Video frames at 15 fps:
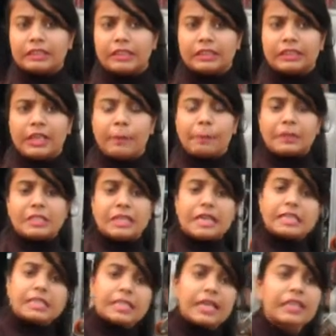जाती है
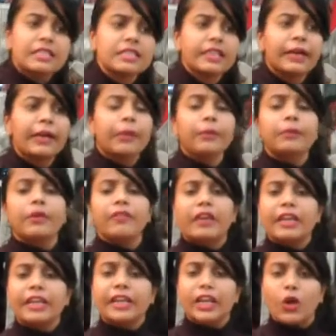पचास साल से
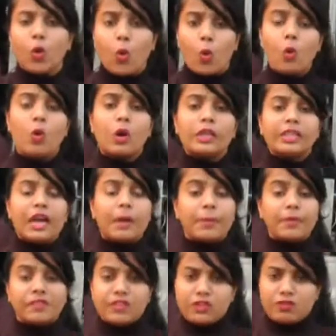डवाली के लोगों का यहाँ
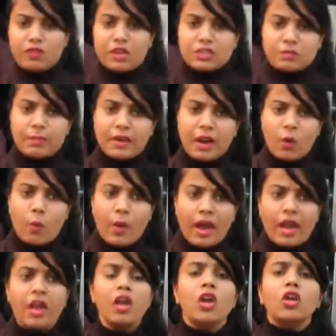पे विश्वास बना हुआ है